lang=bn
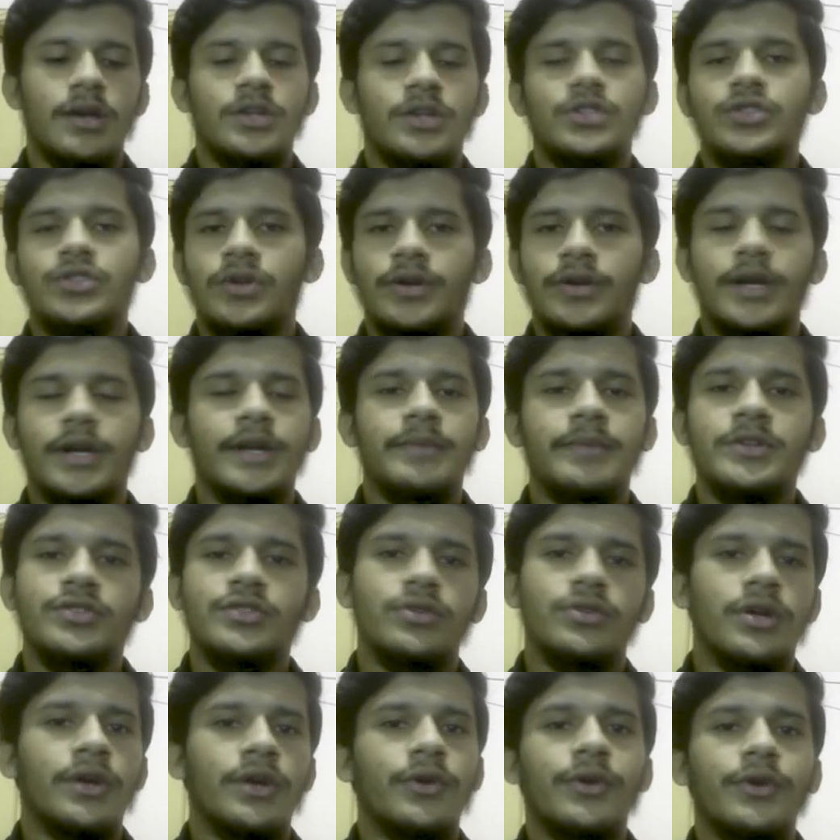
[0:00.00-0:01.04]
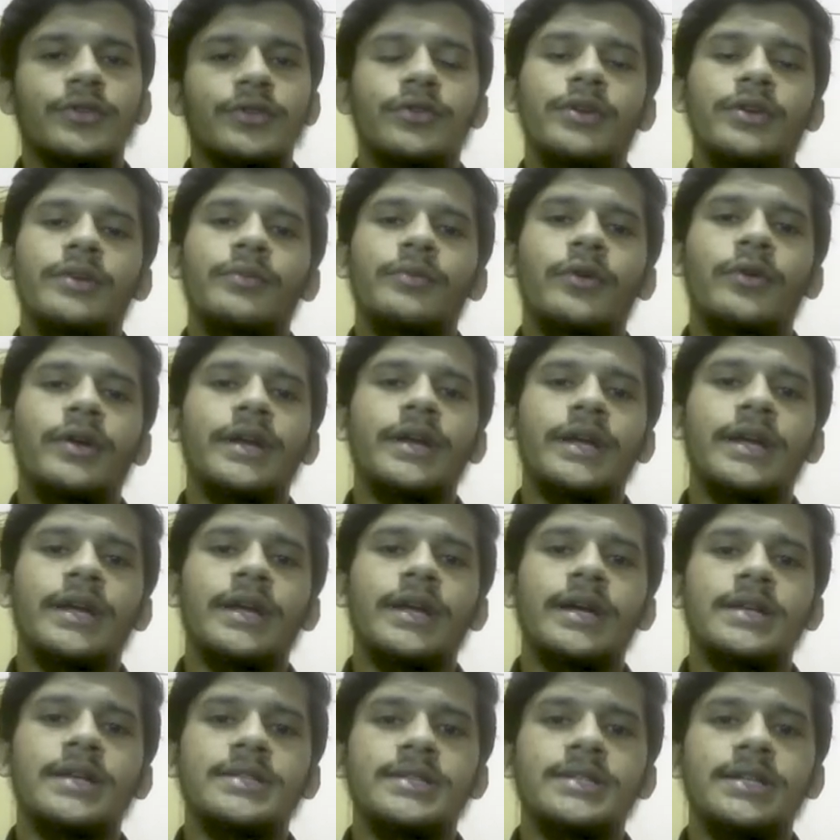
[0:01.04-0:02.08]
সরকারি বেসরকারি অনেক ধরনের পলিটেকনিক
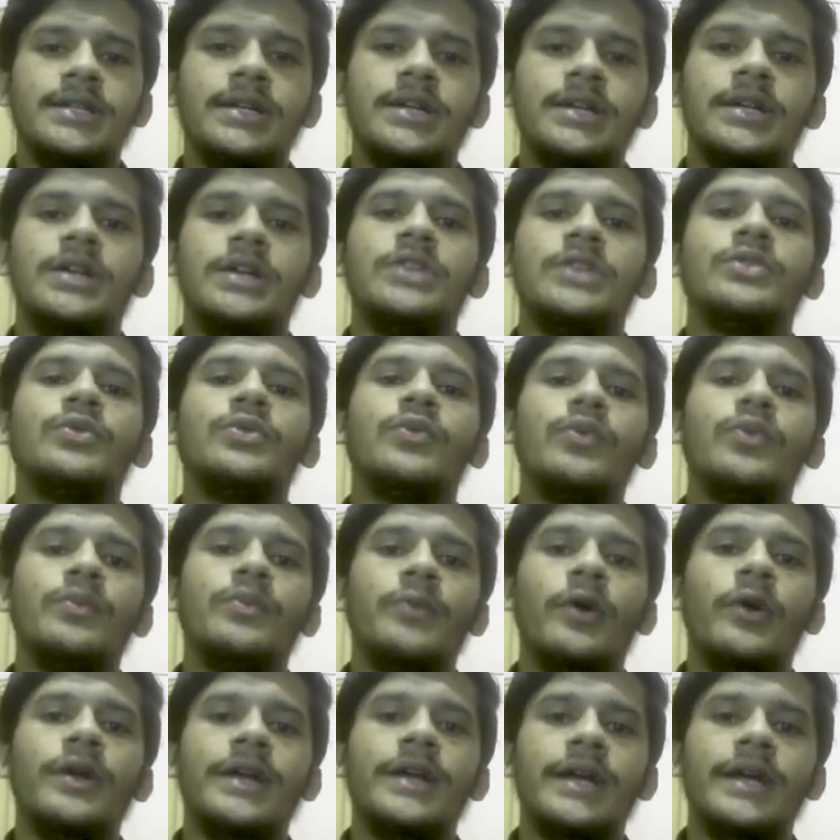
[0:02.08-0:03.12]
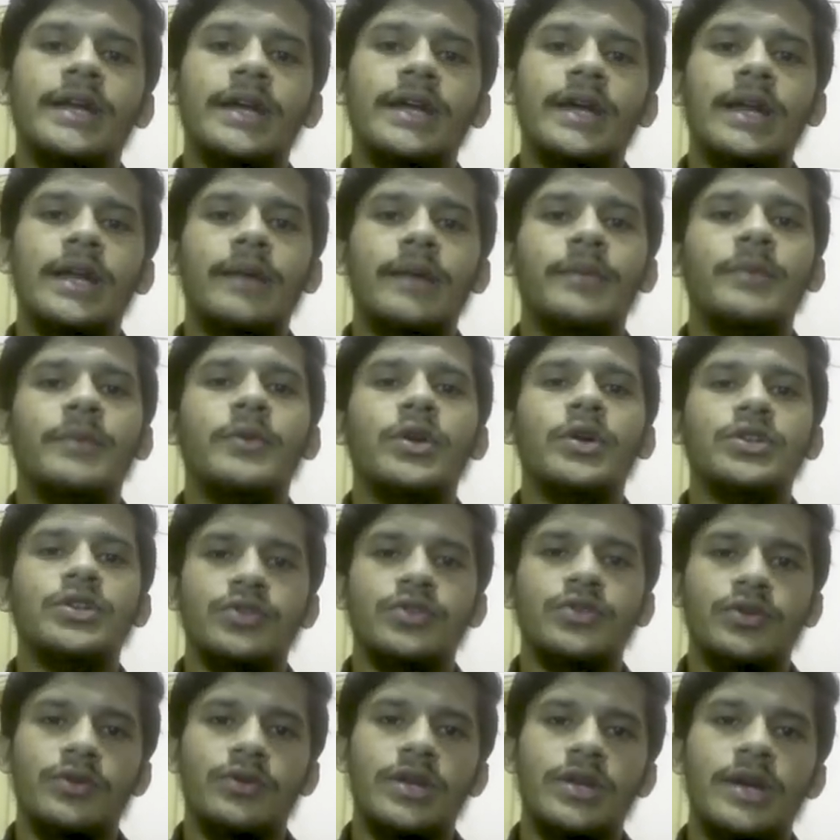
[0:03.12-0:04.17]
আছে তো কোন পলিটেকনিক্যাল আমরা পড়াশোনা
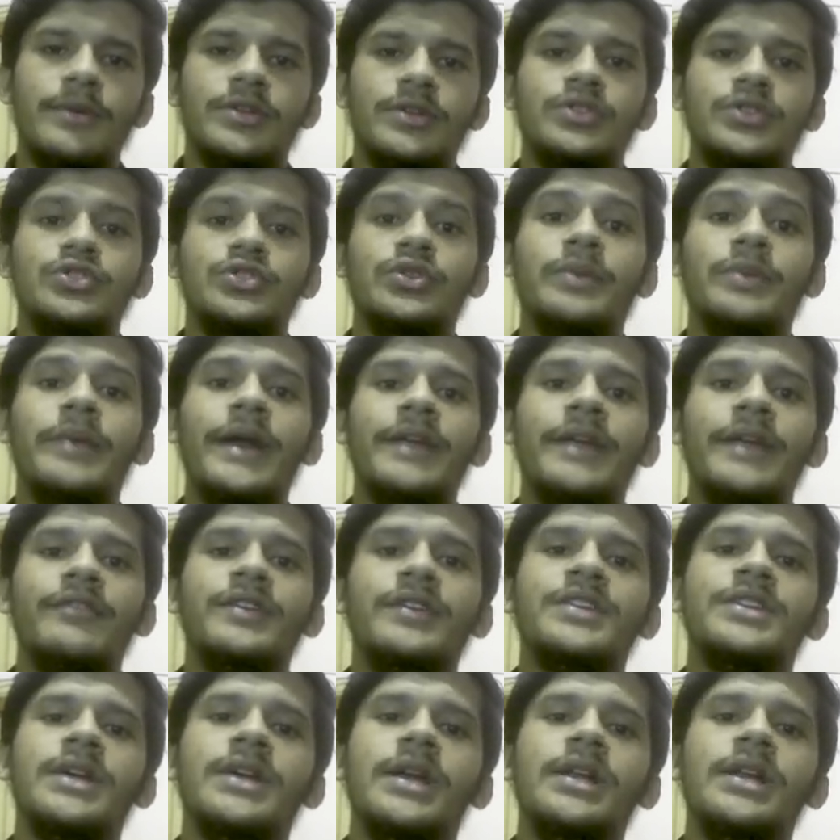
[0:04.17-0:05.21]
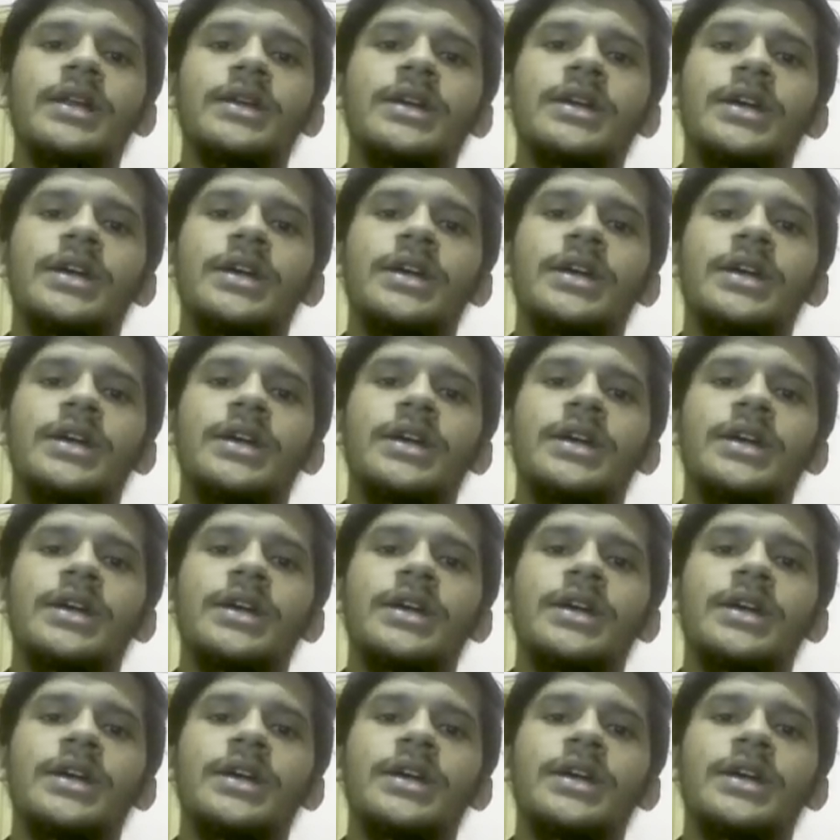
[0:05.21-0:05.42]
করলে আমাদের জন্য বেনিফিশিয়াল